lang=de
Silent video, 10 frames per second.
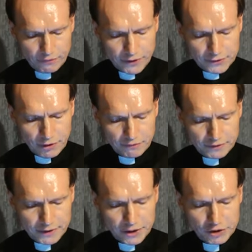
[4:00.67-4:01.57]
für das
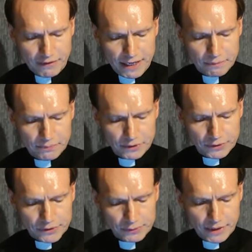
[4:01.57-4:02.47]
öffentliche Schweigen
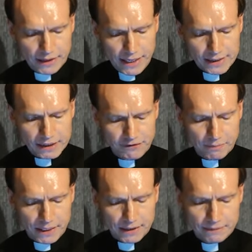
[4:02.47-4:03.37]
Pius zu den
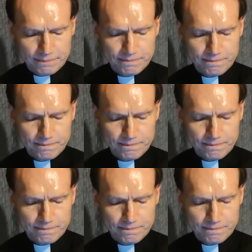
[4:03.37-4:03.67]
Nazi-Verbrechen.